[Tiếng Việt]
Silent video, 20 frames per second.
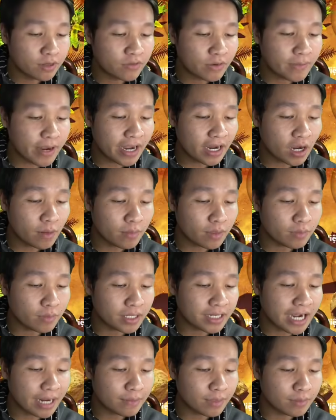Mình phải me nó
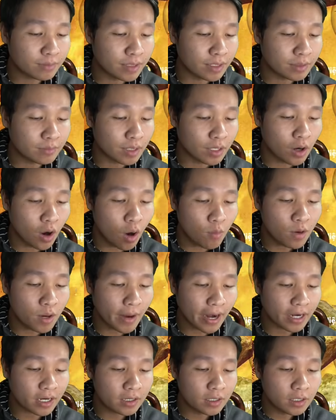Mình mình canh mình mình mình hốt
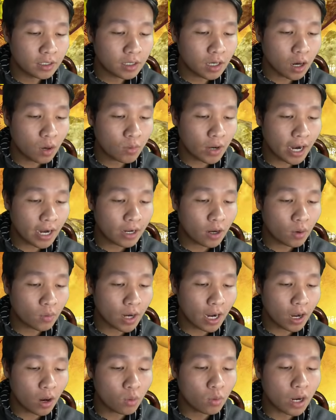nó bạn Ok
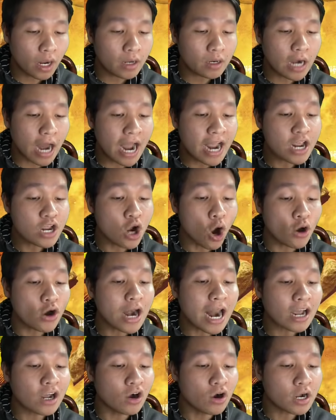ok ok Đấy rồi
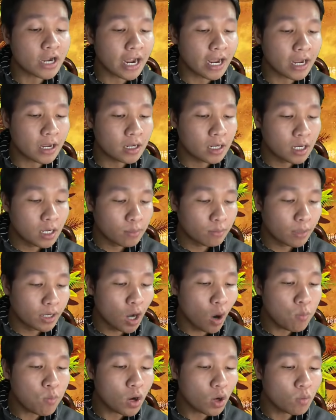nó lật ngửa kìa
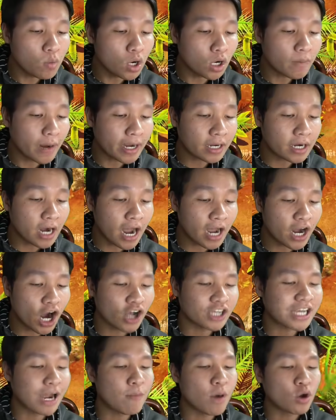Mình hút nó cũng được các bạn Rồi
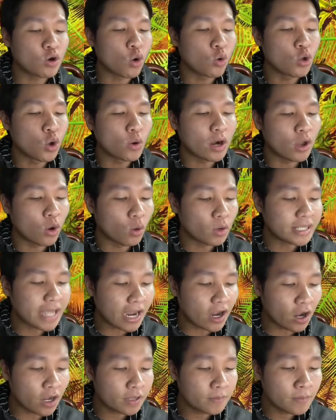rồi xong rồi cua vua này thua
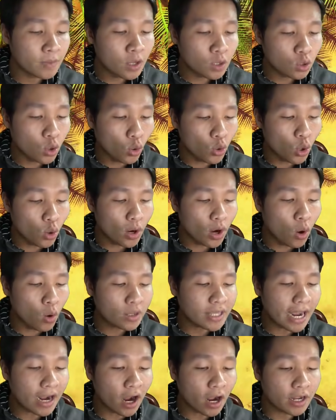chắc rồi Cua vua này
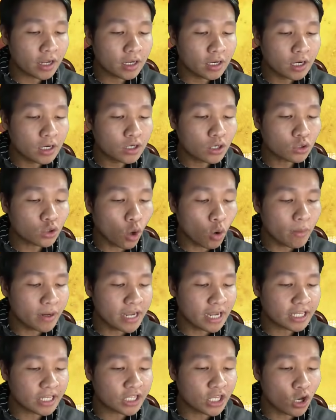thua chắc rồi Nó thua
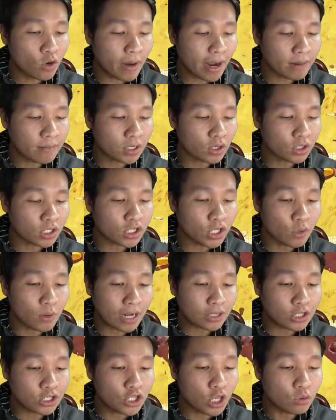mình về tuyệt chiêu bạn Mình có tuyệt chiêu
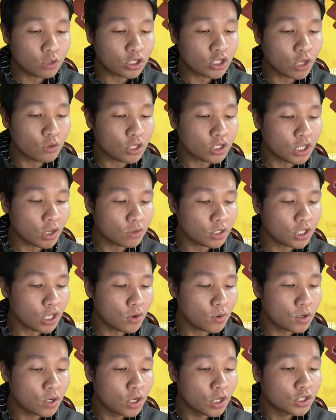nè Tuyệt chiêu tuyệt chiêu tuyệt chiêu tuyệt
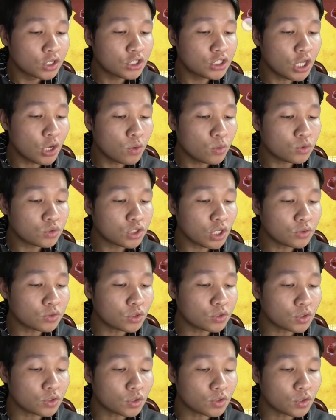chiêu Tuyệt
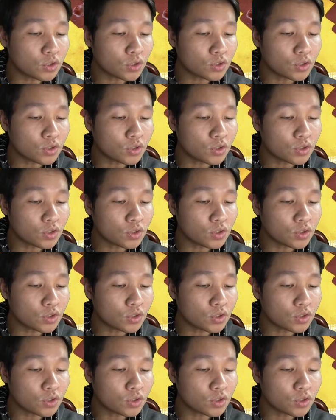chiêu